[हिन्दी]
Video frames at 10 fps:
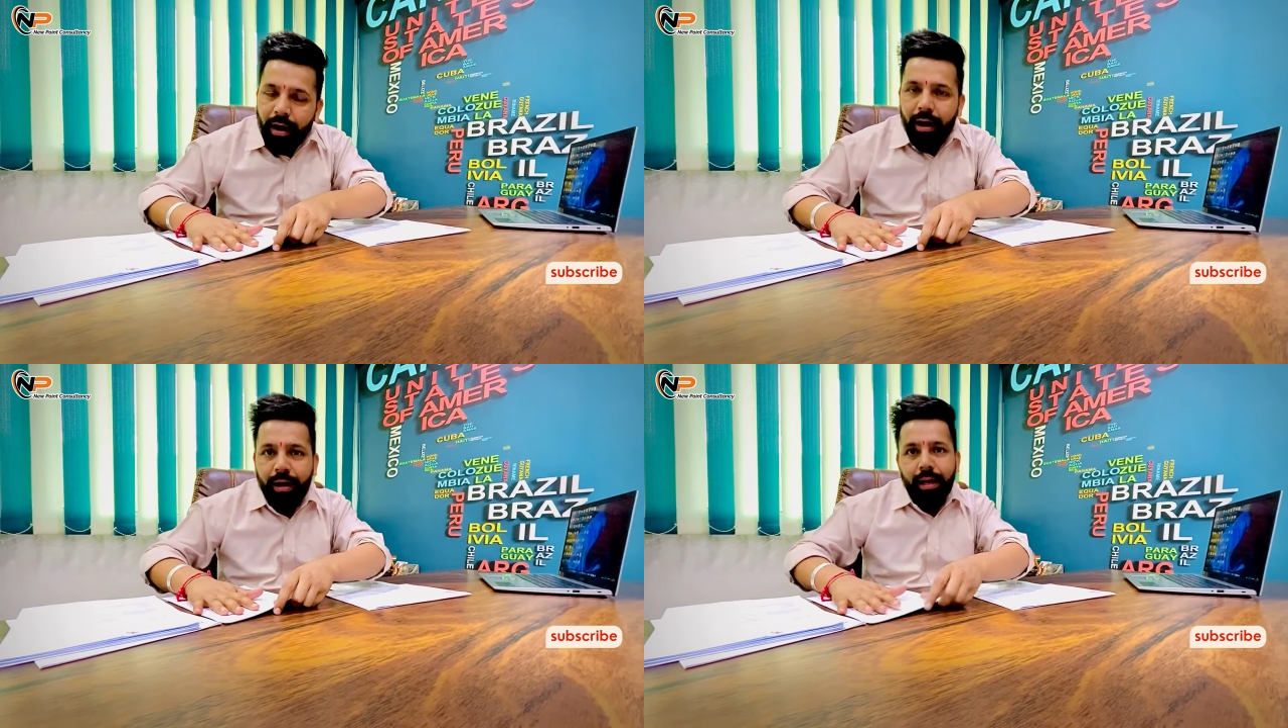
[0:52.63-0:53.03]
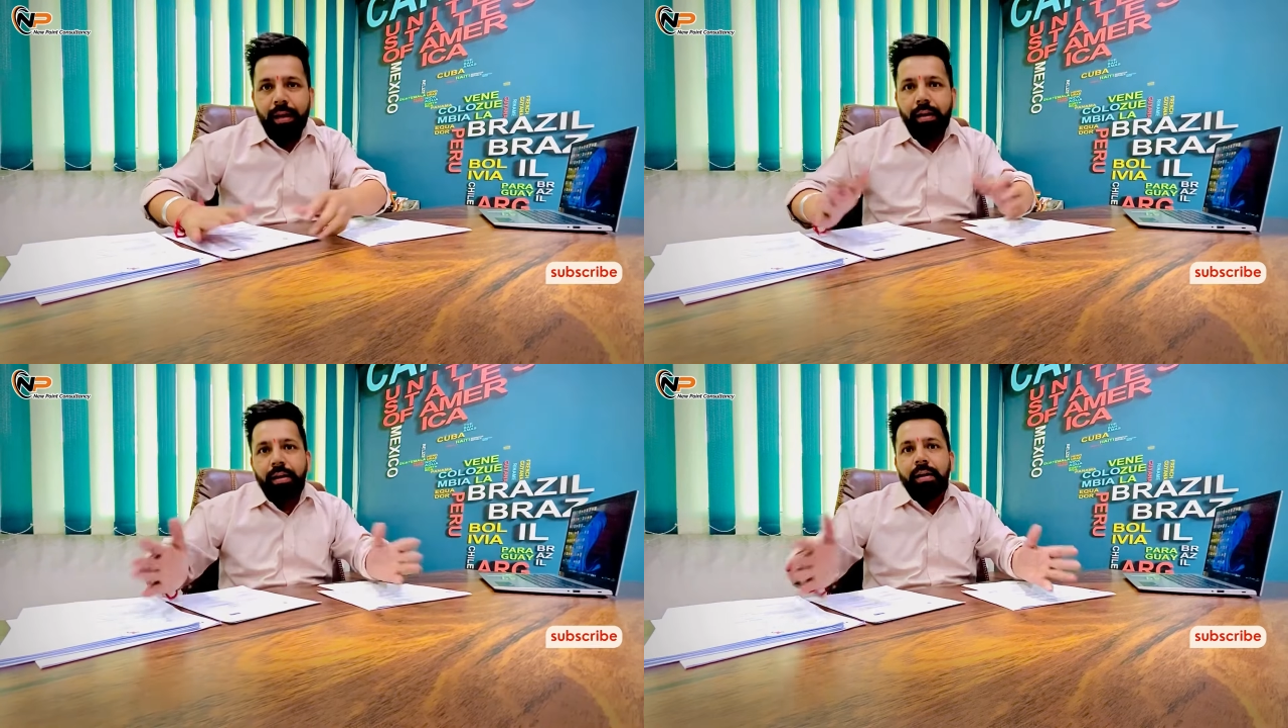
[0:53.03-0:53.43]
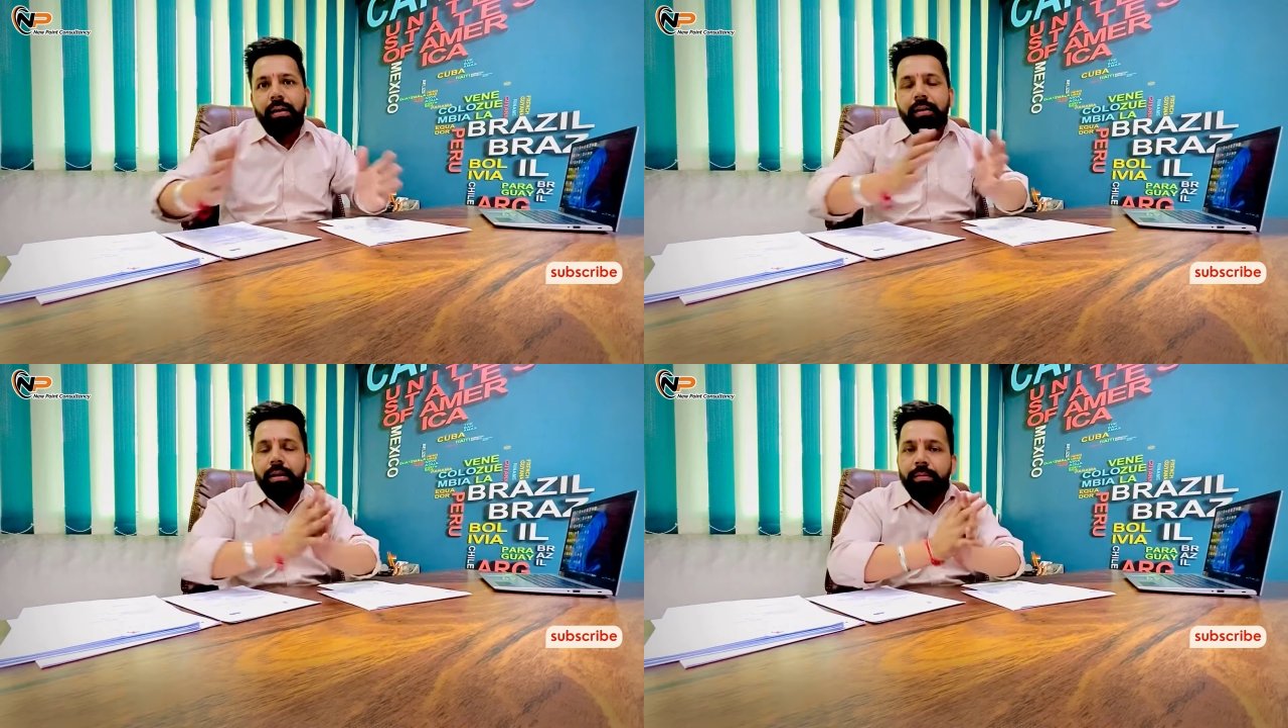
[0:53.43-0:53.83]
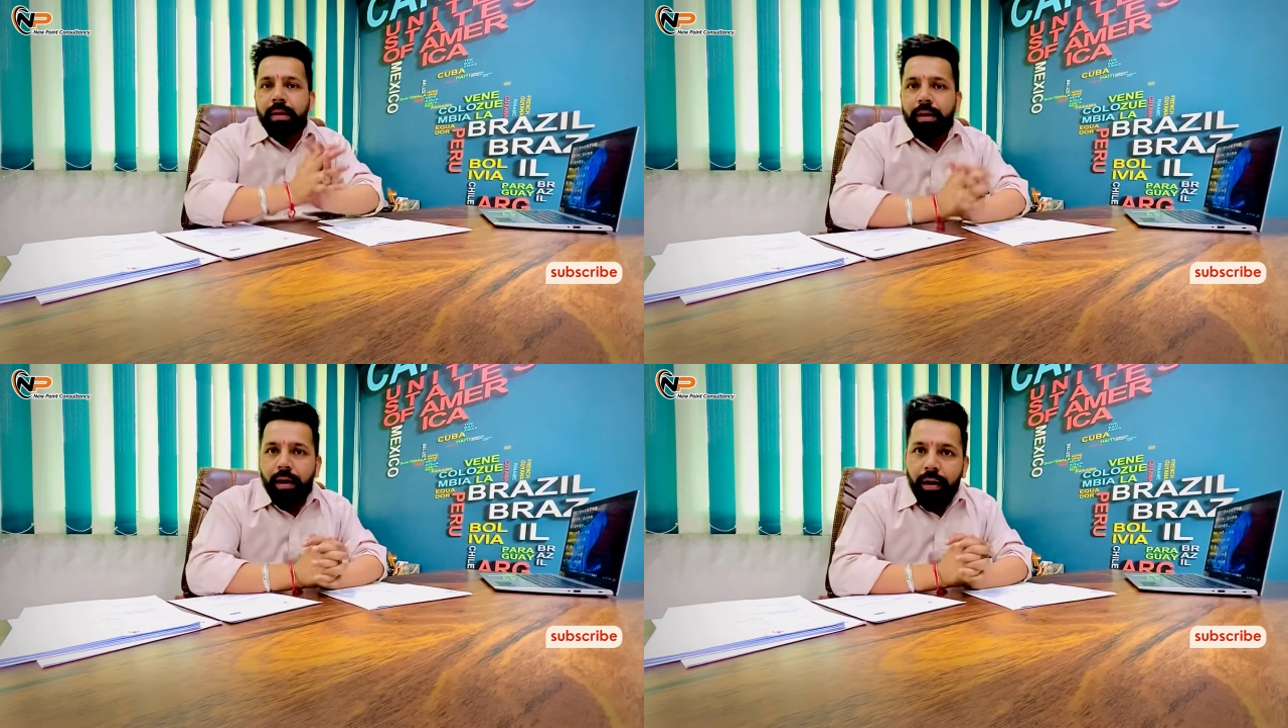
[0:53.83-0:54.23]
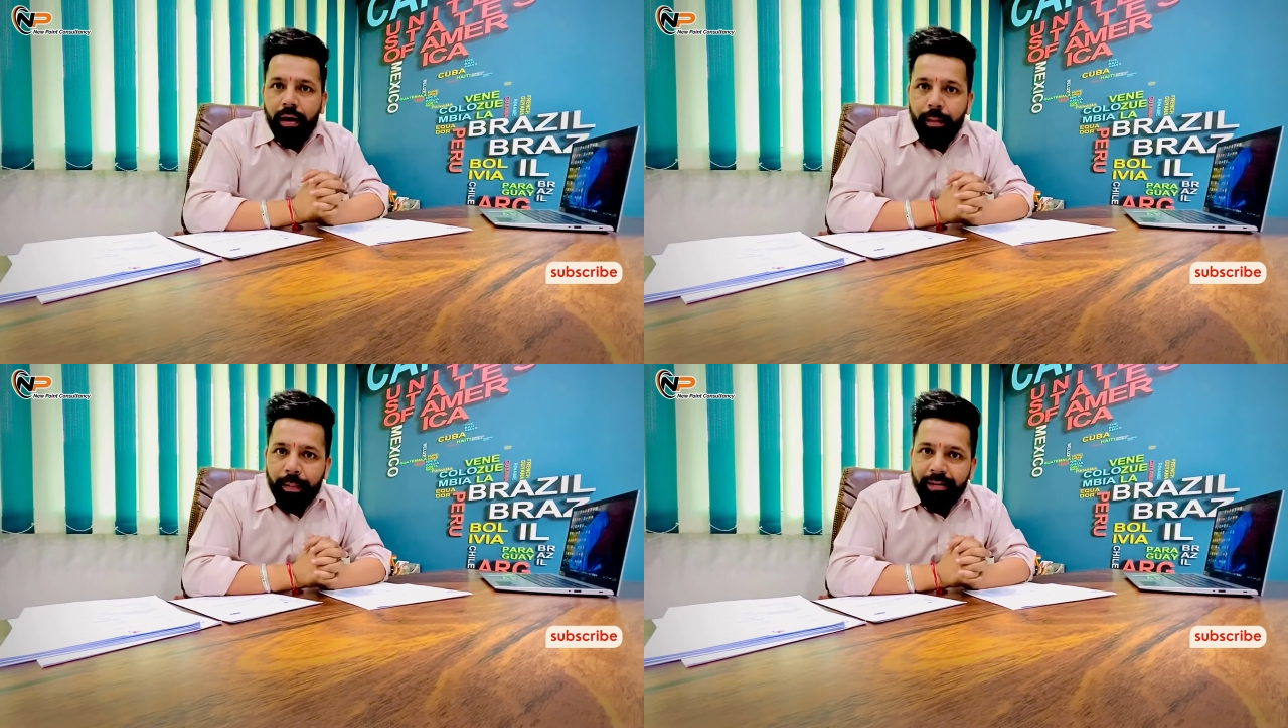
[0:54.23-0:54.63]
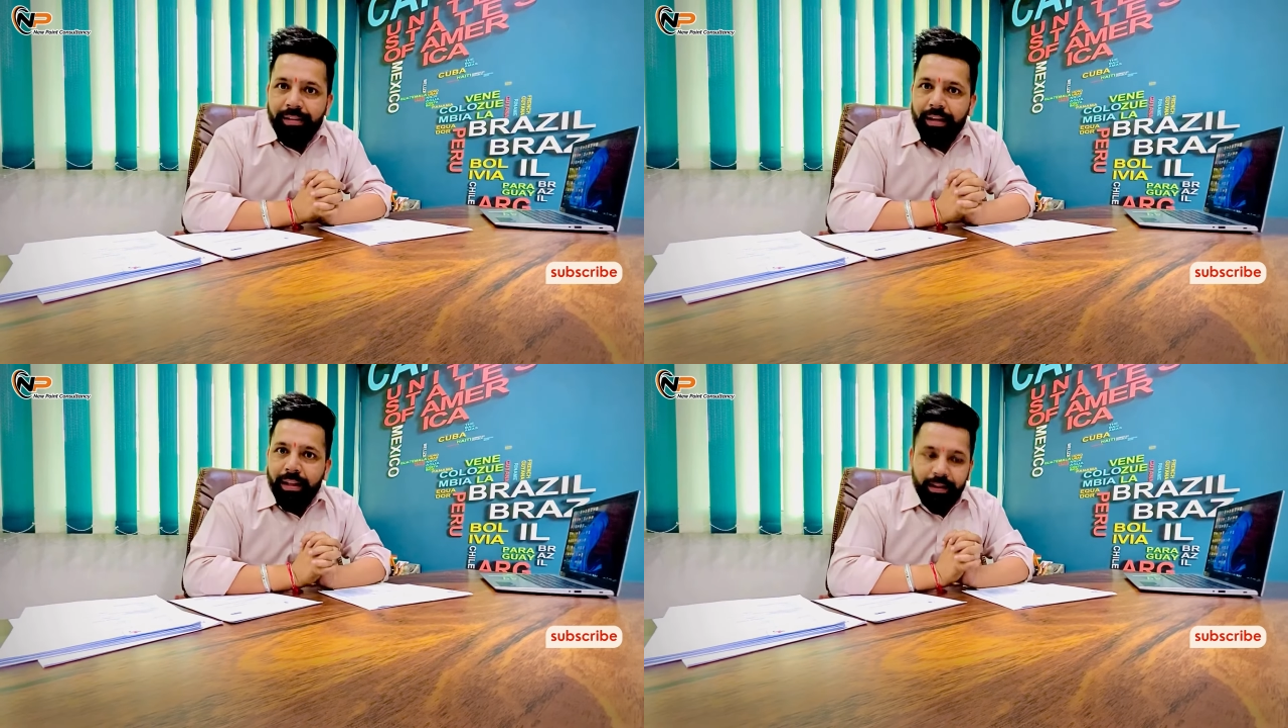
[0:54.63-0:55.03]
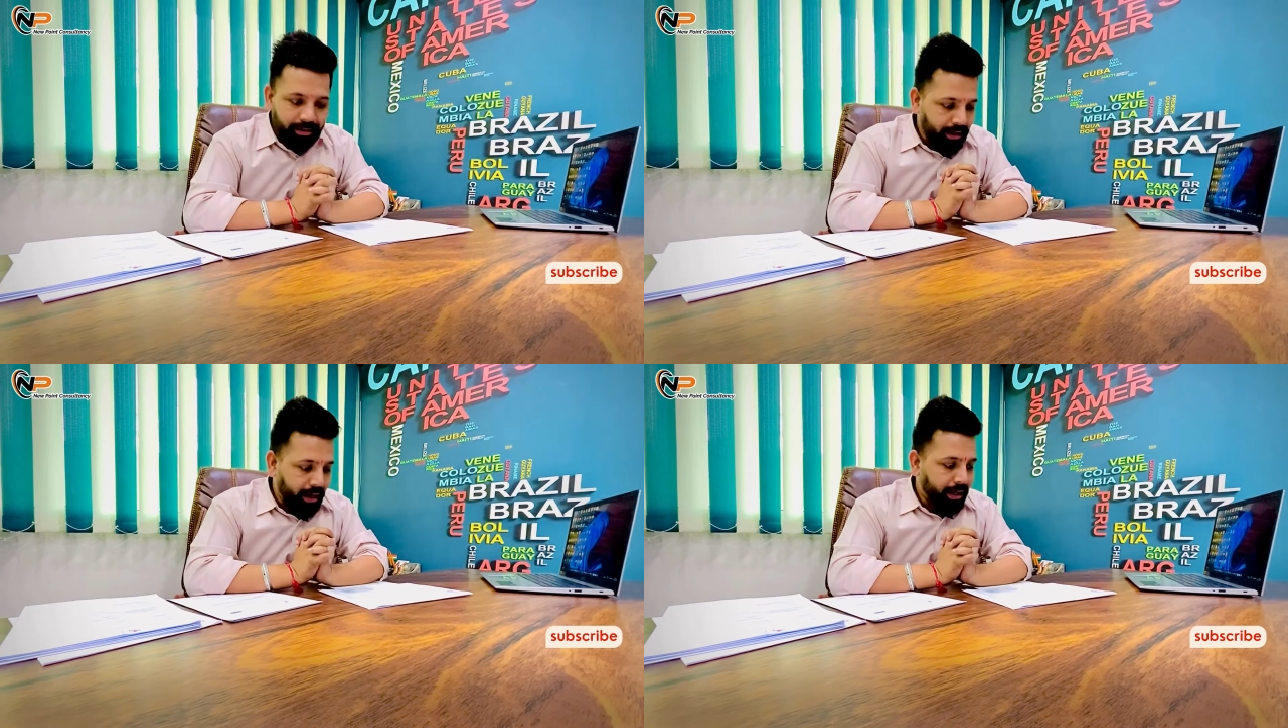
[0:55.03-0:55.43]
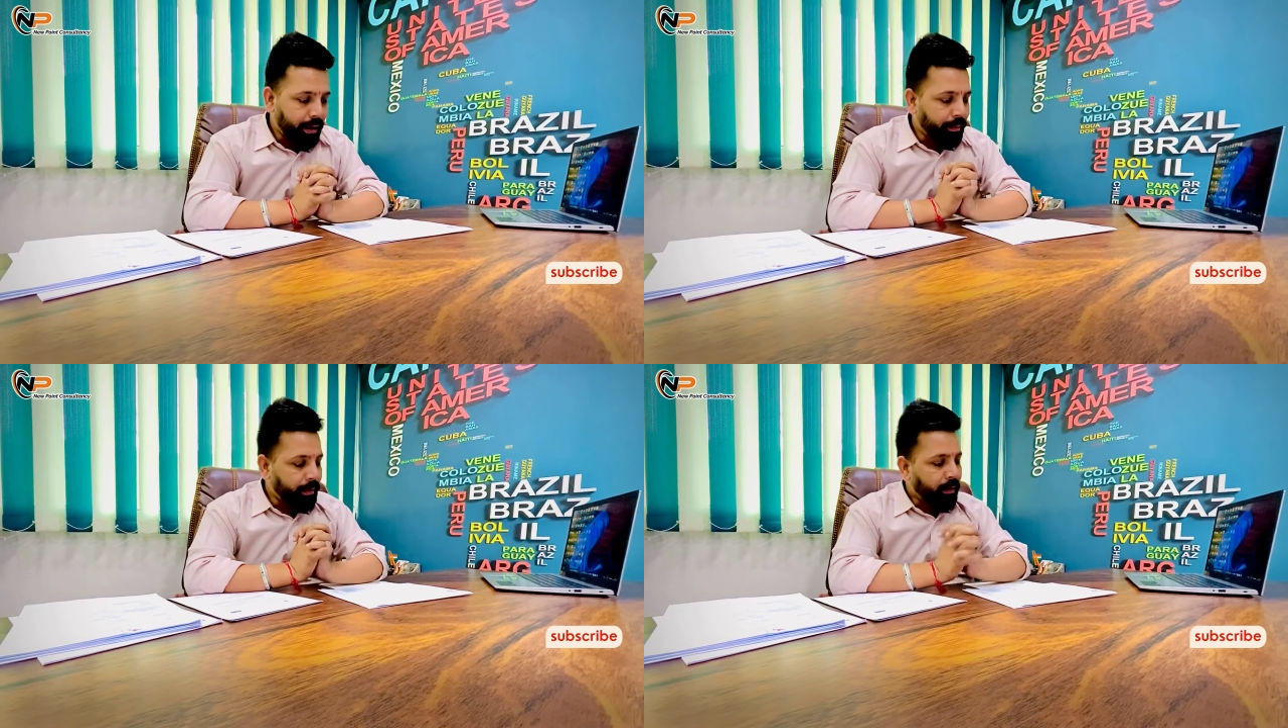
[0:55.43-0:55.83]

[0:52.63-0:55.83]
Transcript: आगे ये भी एम्बेसी के अंदर जाएंगे अपनी